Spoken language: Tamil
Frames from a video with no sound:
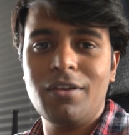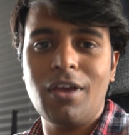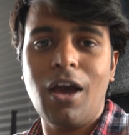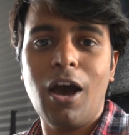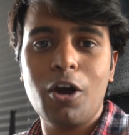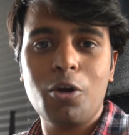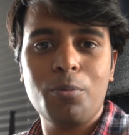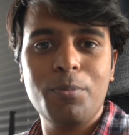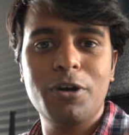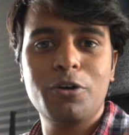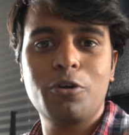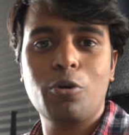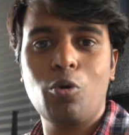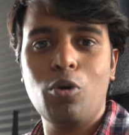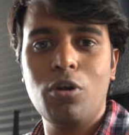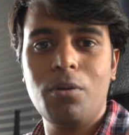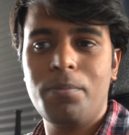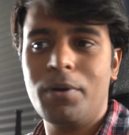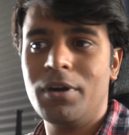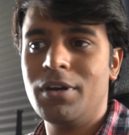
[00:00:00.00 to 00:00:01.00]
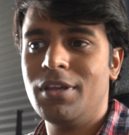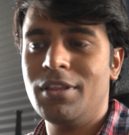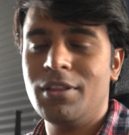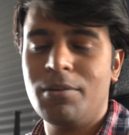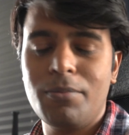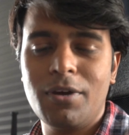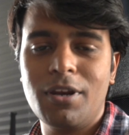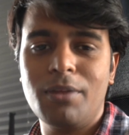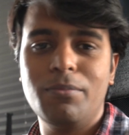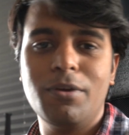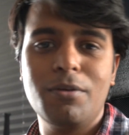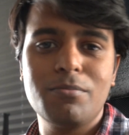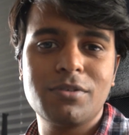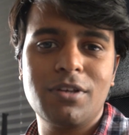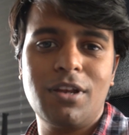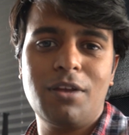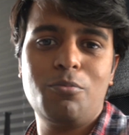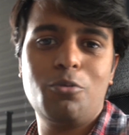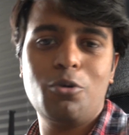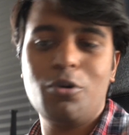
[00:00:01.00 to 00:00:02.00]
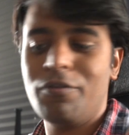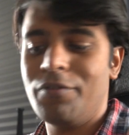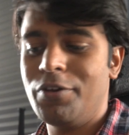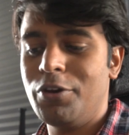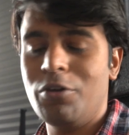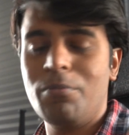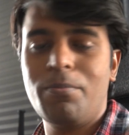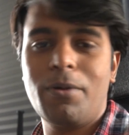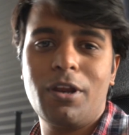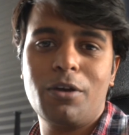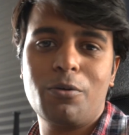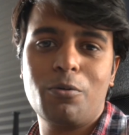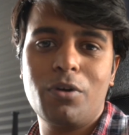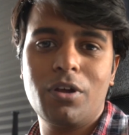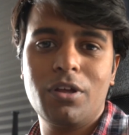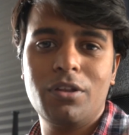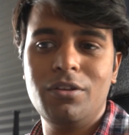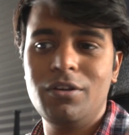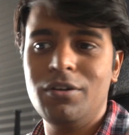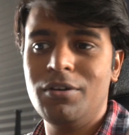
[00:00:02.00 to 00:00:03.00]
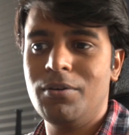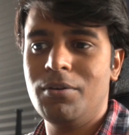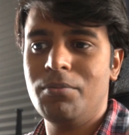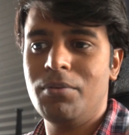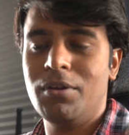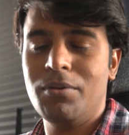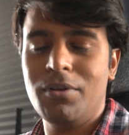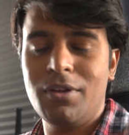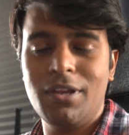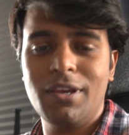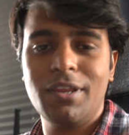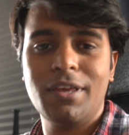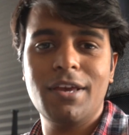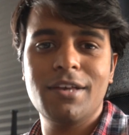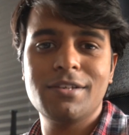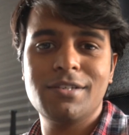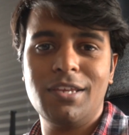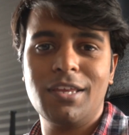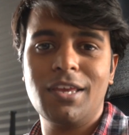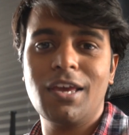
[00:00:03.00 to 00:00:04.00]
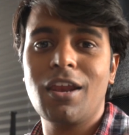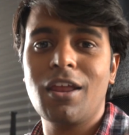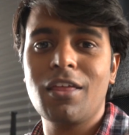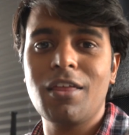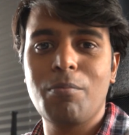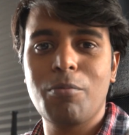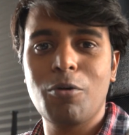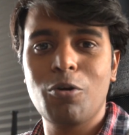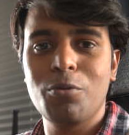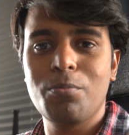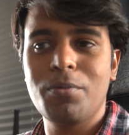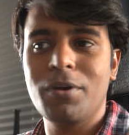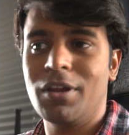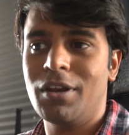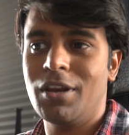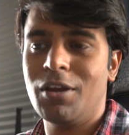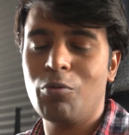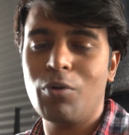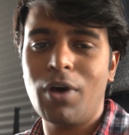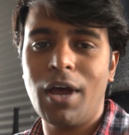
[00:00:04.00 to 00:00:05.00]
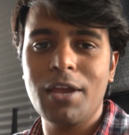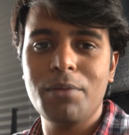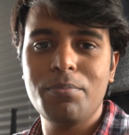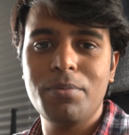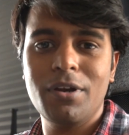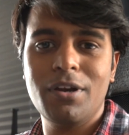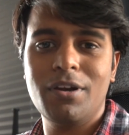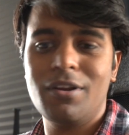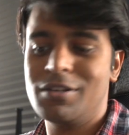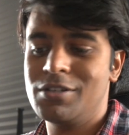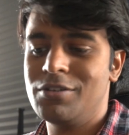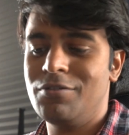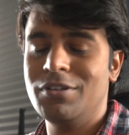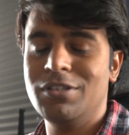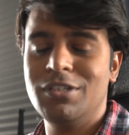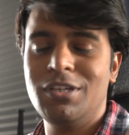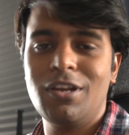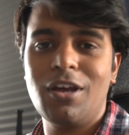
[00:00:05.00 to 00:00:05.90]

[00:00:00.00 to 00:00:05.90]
யாருமே ட்ரோல் பண்ணி இந்த மாதிரி மீம்ஸ்லாம் போட்டு வீடியோ பண்ணக்கூடாது இன்கேஸ் நீங்கள் யாராவது அப்லோட் பண்ணிங்கன்னா உங்கள் ஐபி அட்ரஸ் வச்சு